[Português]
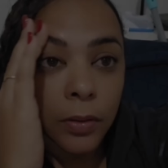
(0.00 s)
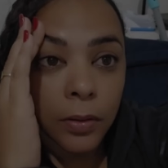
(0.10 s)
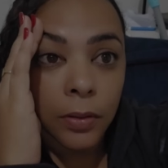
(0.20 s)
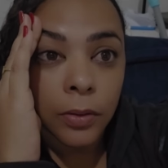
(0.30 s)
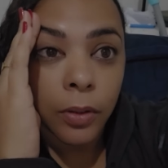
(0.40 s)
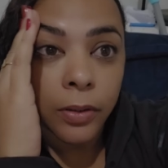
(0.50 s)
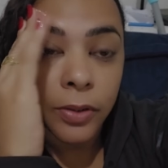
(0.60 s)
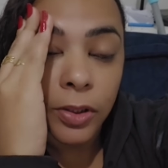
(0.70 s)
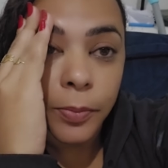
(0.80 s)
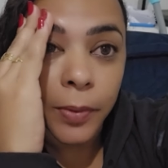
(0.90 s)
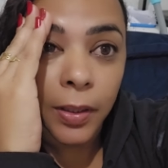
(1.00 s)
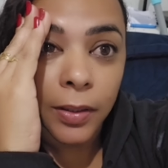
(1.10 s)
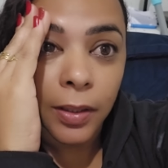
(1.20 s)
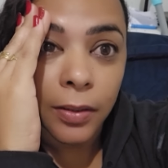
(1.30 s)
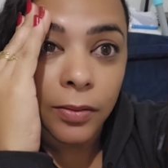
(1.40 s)
Ignore, gente, minha
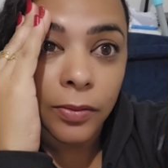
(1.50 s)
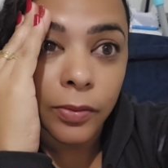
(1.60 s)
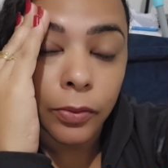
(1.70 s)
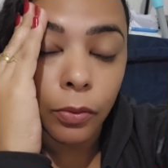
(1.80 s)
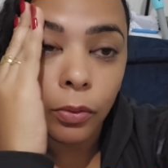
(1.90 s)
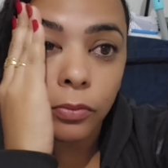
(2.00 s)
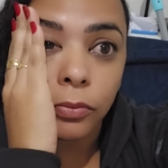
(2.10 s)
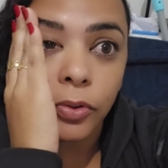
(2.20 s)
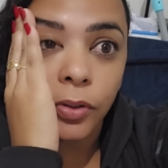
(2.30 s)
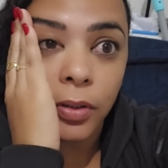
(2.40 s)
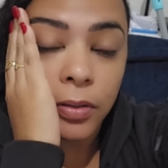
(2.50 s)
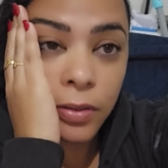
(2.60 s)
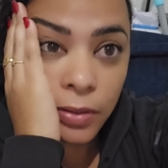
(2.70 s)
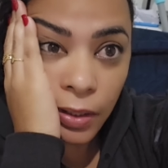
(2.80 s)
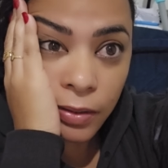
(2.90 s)
cara de sono, de
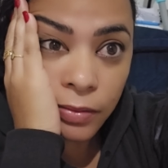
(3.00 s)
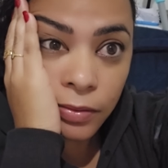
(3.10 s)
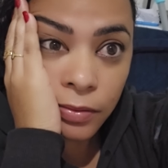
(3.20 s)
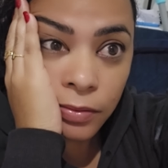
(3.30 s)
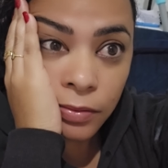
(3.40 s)
cansada.